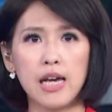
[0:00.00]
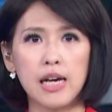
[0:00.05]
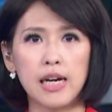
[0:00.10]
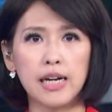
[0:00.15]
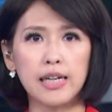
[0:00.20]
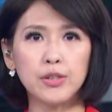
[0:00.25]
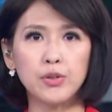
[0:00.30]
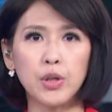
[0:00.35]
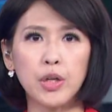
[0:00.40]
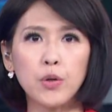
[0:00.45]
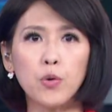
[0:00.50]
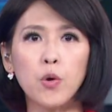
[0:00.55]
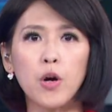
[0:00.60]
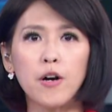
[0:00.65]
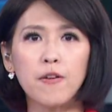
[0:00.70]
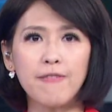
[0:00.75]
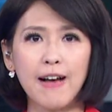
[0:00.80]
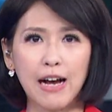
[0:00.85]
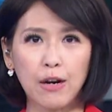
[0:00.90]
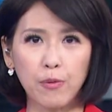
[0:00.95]
而全
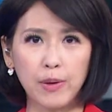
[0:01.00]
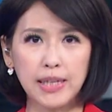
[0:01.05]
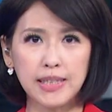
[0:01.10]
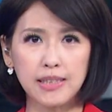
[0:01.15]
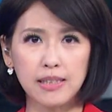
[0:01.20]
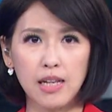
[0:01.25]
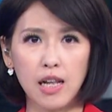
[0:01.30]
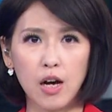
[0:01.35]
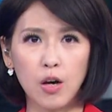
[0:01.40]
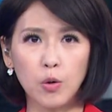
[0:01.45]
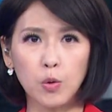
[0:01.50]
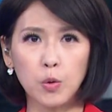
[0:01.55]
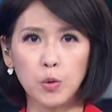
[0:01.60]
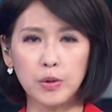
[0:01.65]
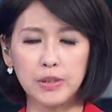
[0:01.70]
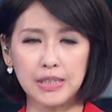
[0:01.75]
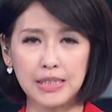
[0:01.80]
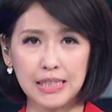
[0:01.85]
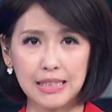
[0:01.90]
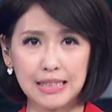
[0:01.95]
国法规资料
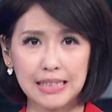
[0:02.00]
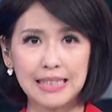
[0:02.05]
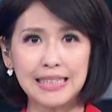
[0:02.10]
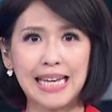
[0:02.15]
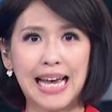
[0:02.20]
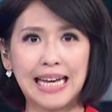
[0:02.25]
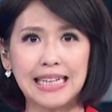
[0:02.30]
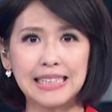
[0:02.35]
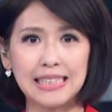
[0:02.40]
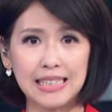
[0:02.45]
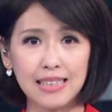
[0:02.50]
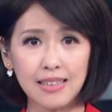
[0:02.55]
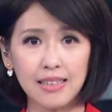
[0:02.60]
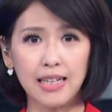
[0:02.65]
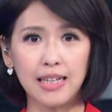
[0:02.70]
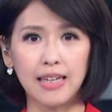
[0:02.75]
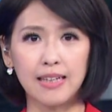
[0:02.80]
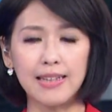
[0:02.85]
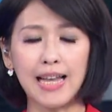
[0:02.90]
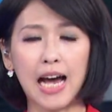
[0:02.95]
库竞赛今
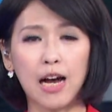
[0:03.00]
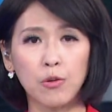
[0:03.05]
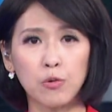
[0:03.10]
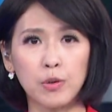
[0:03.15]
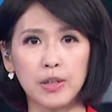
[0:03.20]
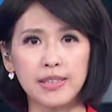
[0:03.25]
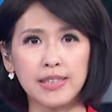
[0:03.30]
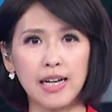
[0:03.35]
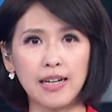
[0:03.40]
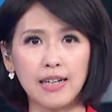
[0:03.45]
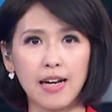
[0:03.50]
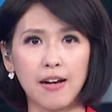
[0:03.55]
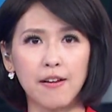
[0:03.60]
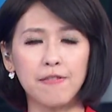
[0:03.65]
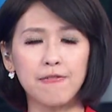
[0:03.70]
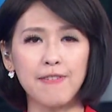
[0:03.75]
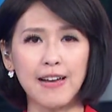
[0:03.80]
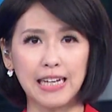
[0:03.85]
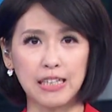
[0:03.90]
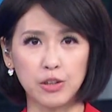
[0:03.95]
年也纳入了香港
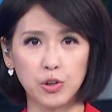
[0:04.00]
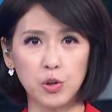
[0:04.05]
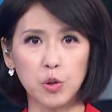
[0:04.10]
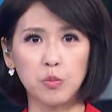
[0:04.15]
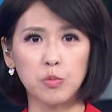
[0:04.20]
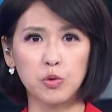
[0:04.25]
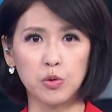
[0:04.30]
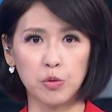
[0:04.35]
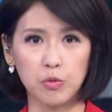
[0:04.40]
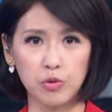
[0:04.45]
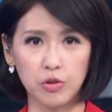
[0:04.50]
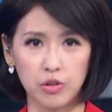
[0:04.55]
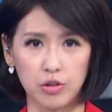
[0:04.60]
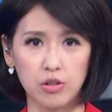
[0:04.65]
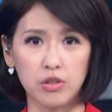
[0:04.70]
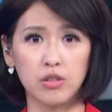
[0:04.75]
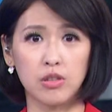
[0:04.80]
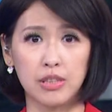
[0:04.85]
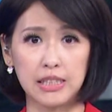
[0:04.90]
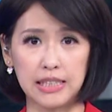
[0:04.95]
反送中时
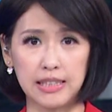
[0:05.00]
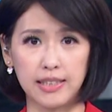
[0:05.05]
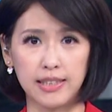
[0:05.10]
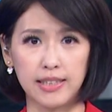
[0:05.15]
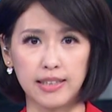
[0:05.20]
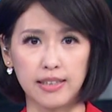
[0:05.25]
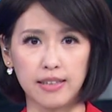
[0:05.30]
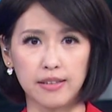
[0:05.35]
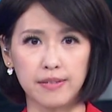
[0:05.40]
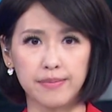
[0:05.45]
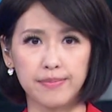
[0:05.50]
事议题。